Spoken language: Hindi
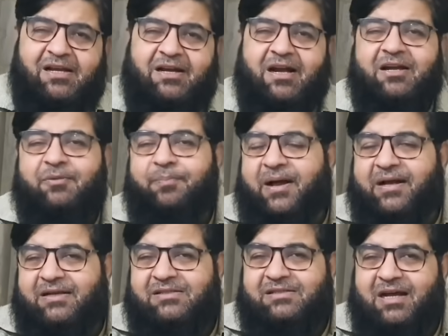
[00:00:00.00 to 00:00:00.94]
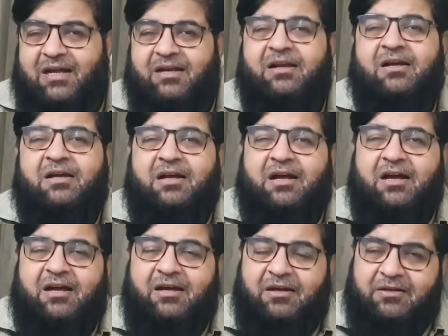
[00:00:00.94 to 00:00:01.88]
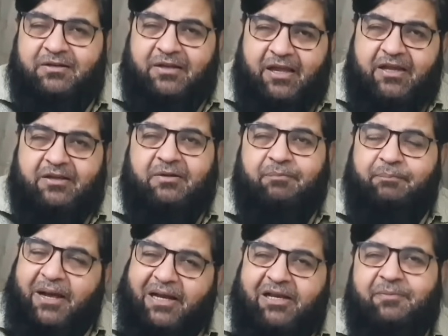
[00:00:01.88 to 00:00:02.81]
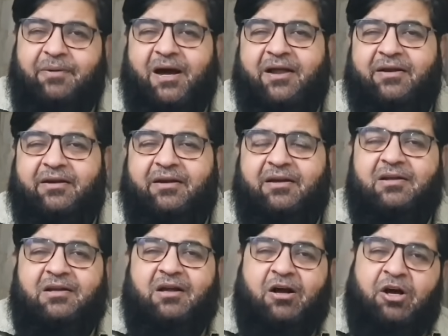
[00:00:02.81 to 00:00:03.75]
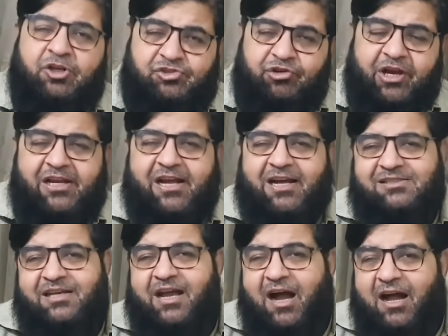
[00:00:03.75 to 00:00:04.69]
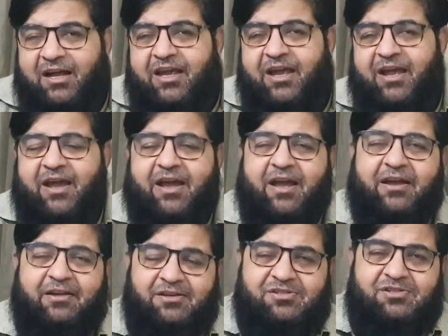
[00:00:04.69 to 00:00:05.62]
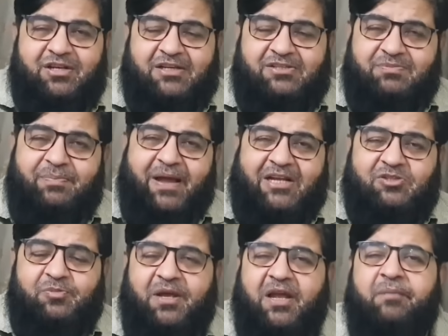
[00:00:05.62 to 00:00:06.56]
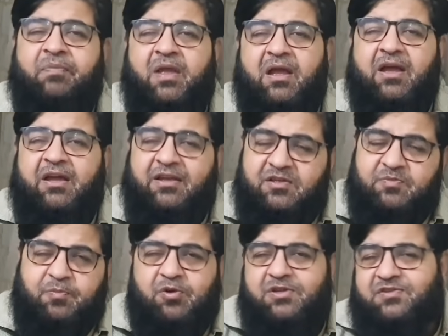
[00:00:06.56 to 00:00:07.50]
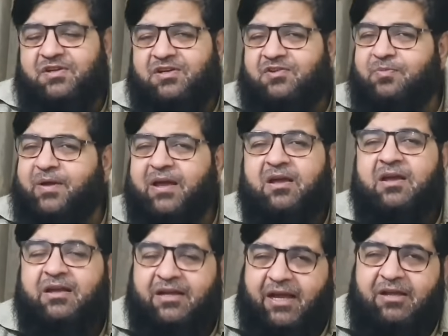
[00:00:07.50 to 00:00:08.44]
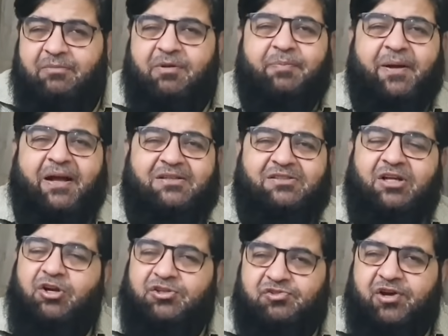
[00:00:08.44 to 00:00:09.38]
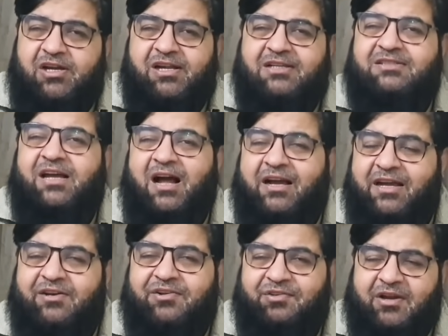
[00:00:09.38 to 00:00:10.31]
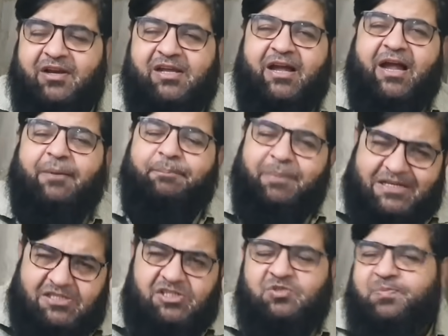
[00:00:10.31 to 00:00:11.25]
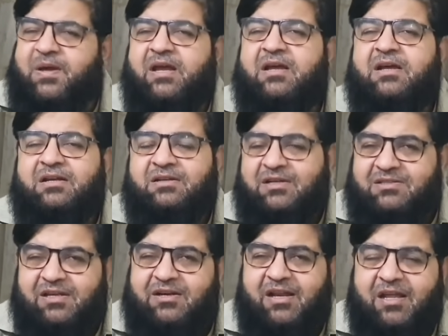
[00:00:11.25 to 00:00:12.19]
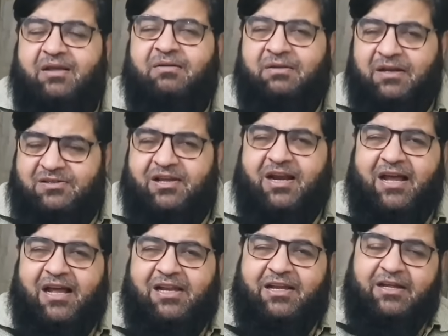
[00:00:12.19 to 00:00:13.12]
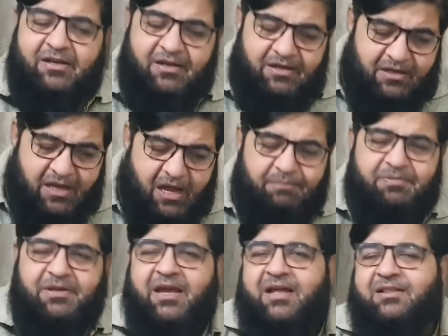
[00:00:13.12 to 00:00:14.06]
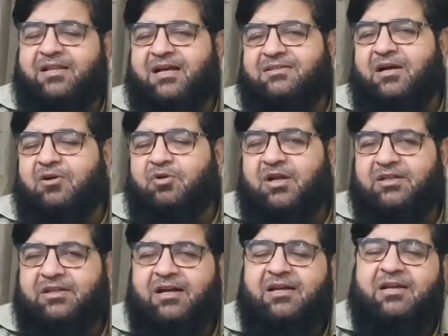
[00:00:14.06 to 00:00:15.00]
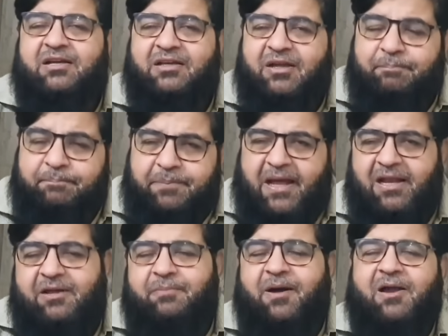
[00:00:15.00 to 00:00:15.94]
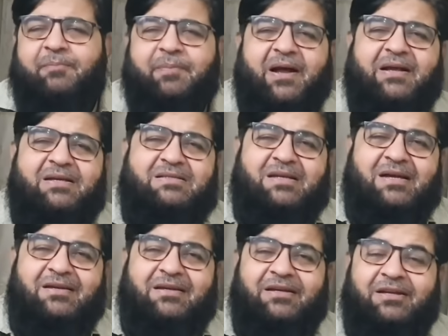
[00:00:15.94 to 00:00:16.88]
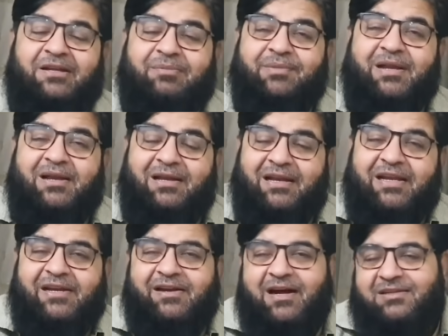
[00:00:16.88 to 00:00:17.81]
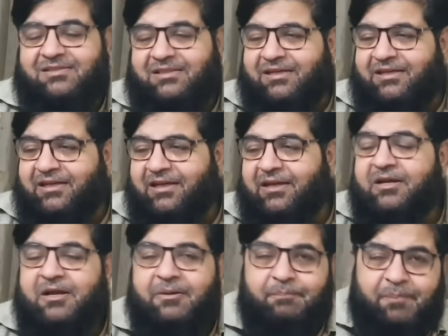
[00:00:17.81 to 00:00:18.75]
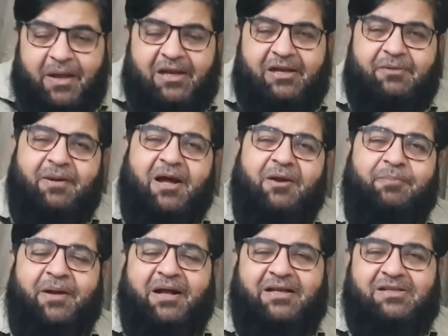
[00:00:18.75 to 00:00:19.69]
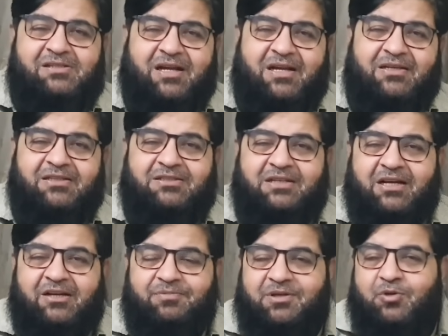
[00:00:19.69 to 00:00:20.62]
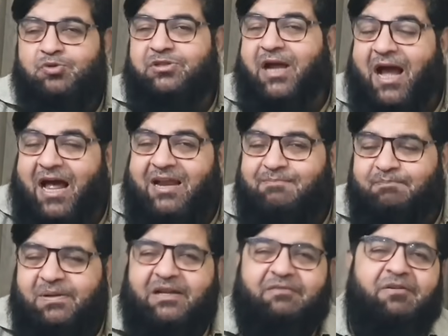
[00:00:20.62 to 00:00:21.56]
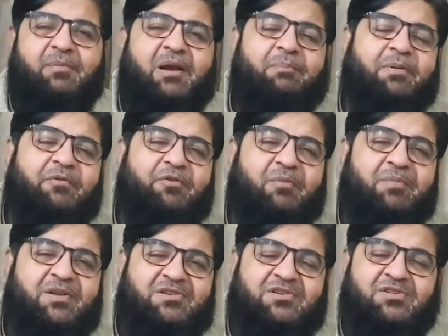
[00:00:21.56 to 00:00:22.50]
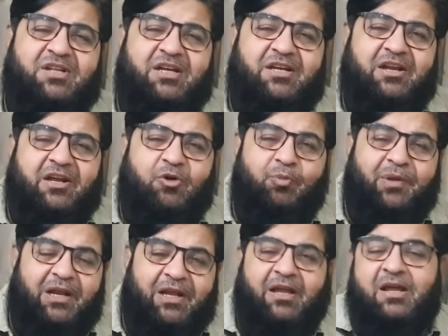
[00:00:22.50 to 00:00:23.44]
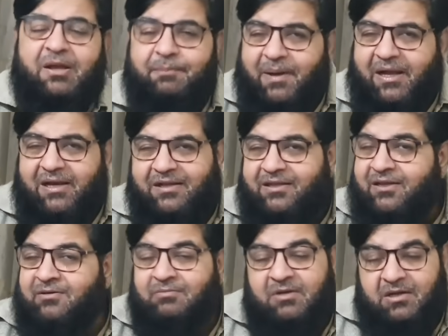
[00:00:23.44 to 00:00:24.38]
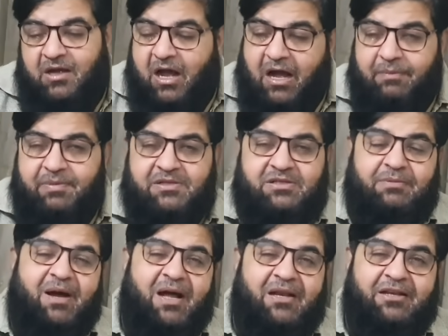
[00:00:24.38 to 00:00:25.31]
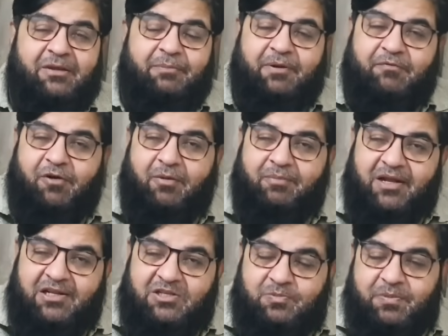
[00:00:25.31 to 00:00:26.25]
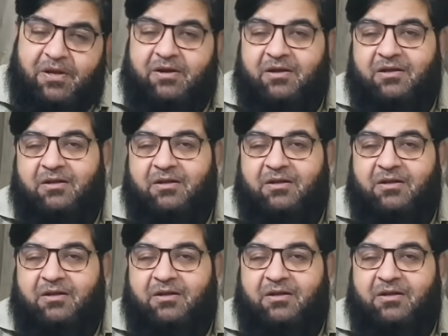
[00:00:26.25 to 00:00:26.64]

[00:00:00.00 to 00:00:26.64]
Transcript: लगा कि पाकिस्तान एक पहली बार ऑस्ट्रेलिया से आगे है इस टेस्ट मैच में इस पूरी सीरीज़ में कहीं भी पाकिस्तान ऑस्ट्रेलिया से आगे नज़र नहीं आया पैचेस में नज़र नहीं नज़र आया लेकिन अब ये अंदाज़ा हो रहा था कि पहली बार पाकिस्तान की टीम ने लीड हासिल की पहली बार पाकिस्तान की जानब से कुछ अनबिलीवेबल परफॉर्मेंसेस देखने को मिली पहले दिन आमिर जमाल की परफॉर्मेंस फिर